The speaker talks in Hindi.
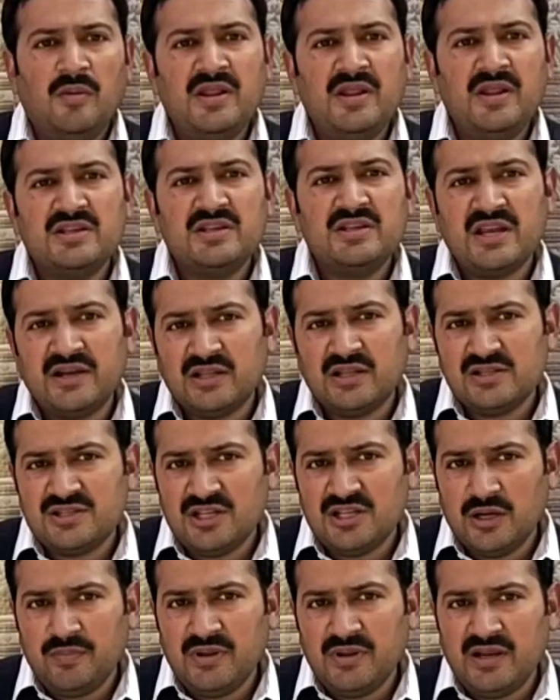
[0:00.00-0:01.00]
एक जेंटल
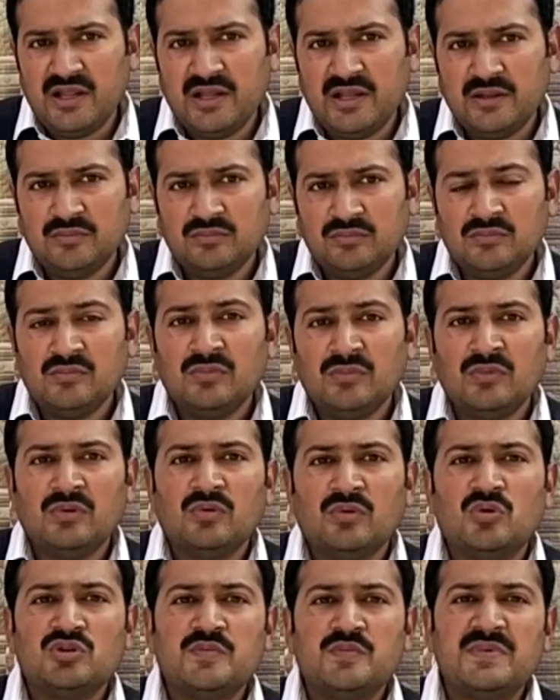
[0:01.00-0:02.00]
सिरप लेना है
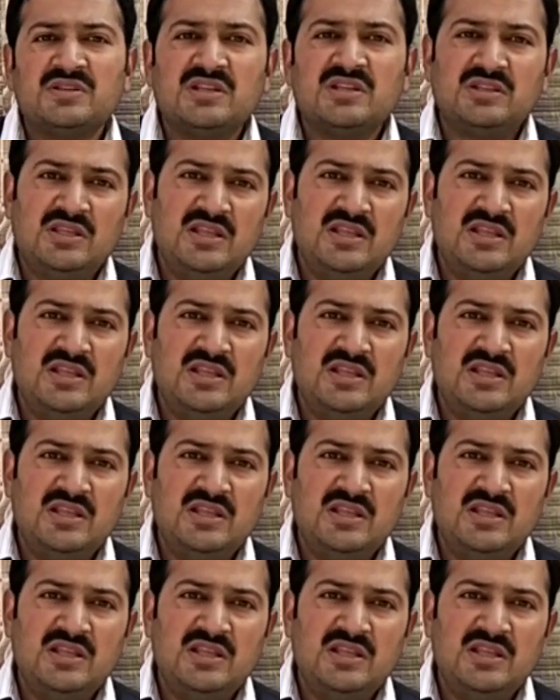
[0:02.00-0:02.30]
उसमें से